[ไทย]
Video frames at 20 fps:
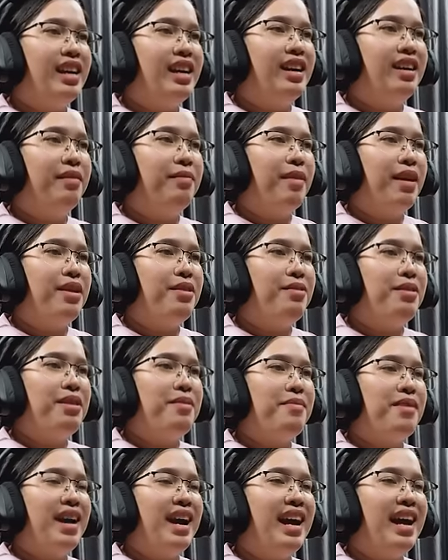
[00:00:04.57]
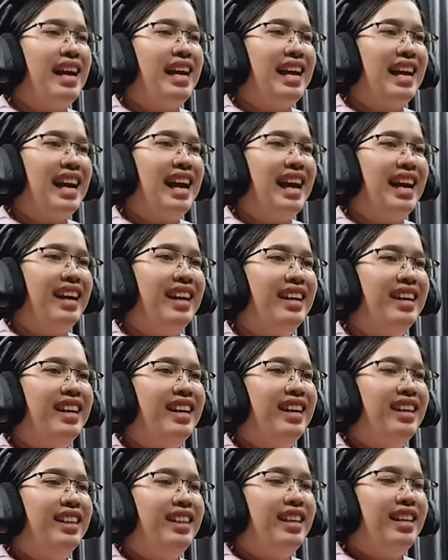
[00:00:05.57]
นี้เกิดพายุหิมะค่ะ
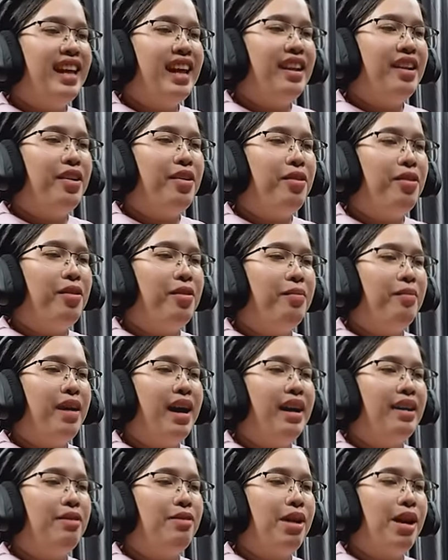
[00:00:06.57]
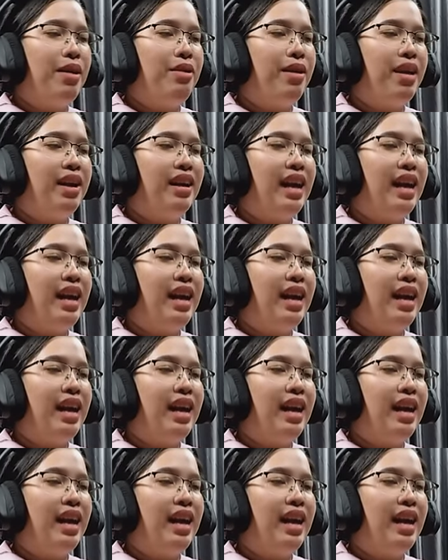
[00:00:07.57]
ที่ด้านนอกของบ้านของเรา